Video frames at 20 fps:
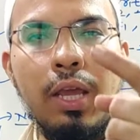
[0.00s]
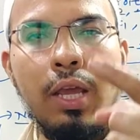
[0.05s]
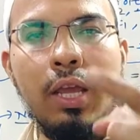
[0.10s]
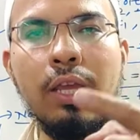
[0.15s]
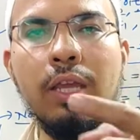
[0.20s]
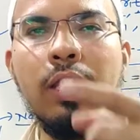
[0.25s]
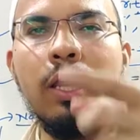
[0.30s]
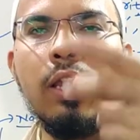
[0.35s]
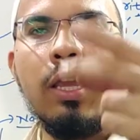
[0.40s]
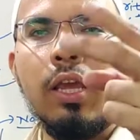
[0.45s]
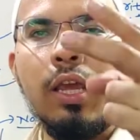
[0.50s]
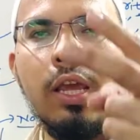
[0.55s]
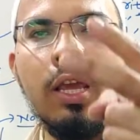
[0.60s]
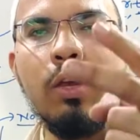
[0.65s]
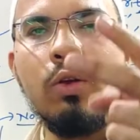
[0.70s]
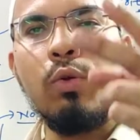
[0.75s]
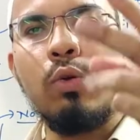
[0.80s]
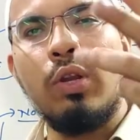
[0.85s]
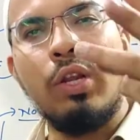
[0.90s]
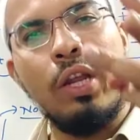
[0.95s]
एक किंग
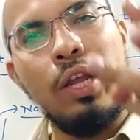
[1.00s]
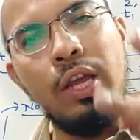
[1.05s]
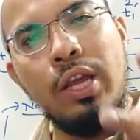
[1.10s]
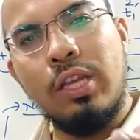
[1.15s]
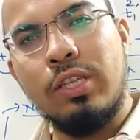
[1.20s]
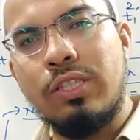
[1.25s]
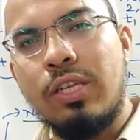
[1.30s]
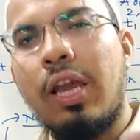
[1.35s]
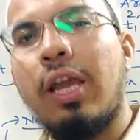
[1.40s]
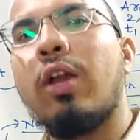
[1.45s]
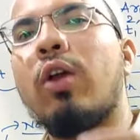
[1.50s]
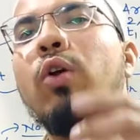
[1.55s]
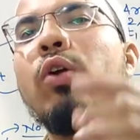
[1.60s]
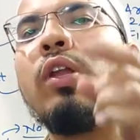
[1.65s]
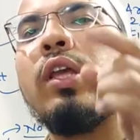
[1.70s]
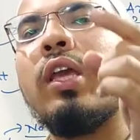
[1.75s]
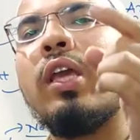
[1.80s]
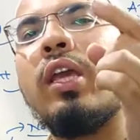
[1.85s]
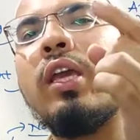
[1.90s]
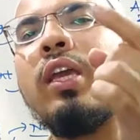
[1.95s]
एक क्वीन एक जैक और
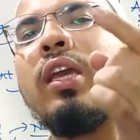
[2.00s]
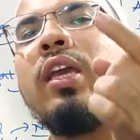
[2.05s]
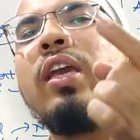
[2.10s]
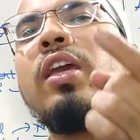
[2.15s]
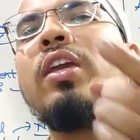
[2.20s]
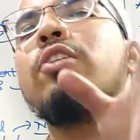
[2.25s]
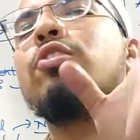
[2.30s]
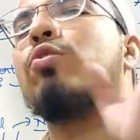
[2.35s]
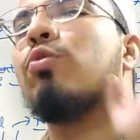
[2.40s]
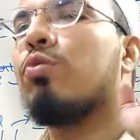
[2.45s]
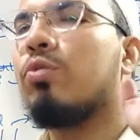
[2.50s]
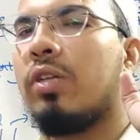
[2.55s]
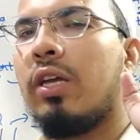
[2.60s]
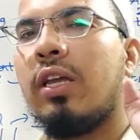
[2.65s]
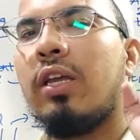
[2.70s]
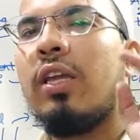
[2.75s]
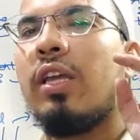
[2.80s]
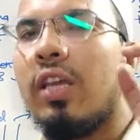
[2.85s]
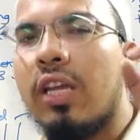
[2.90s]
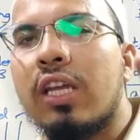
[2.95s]
एक एस होता
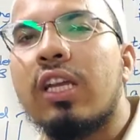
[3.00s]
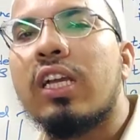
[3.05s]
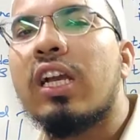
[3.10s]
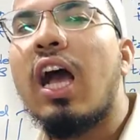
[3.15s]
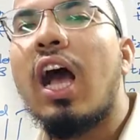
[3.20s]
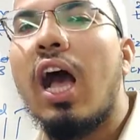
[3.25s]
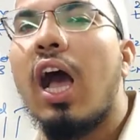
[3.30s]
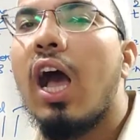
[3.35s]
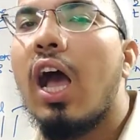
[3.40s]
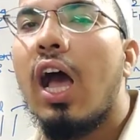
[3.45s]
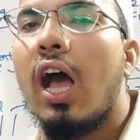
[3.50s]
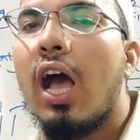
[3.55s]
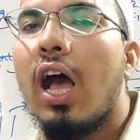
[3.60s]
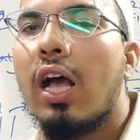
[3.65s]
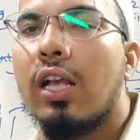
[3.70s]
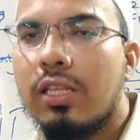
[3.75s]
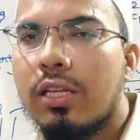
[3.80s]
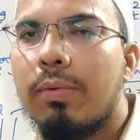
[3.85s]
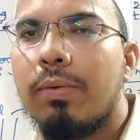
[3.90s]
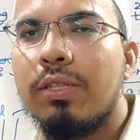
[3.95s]
है इक्का
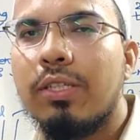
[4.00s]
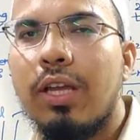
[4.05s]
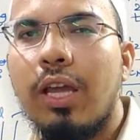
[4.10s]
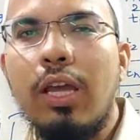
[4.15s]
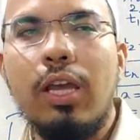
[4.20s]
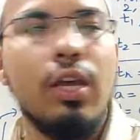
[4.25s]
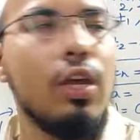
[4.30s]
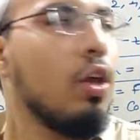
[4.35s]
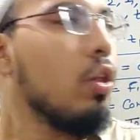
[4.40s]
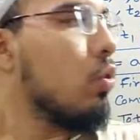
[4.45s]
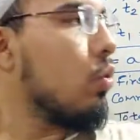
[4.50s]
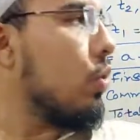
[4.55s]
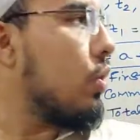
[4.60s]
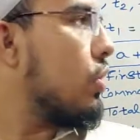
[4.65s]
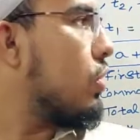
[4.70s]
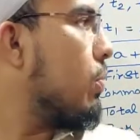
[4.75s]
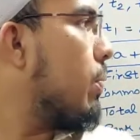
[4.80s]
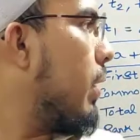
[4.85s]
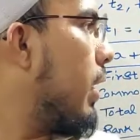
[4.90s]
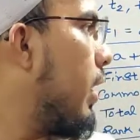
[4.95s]
समझ गए तो
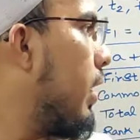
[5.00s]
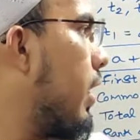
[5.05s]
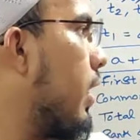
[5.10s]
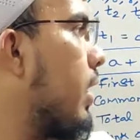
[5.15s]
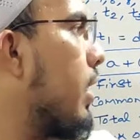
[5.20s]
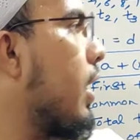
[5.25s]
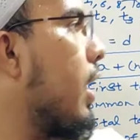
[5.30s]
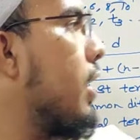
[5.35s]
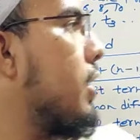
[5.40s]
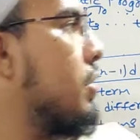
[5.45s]
इसमें एक इक्का